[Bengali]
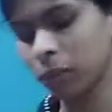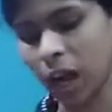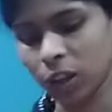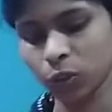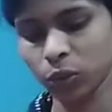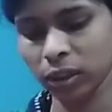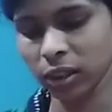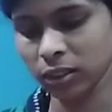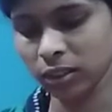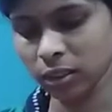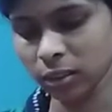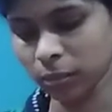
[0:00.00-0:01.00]
প্লাজো কিনেছি
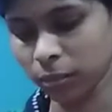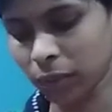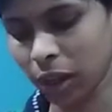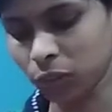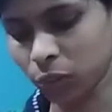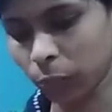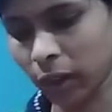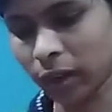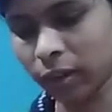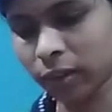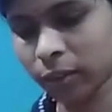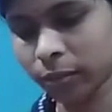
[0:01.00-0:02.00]
প্লাজো প্যান্ট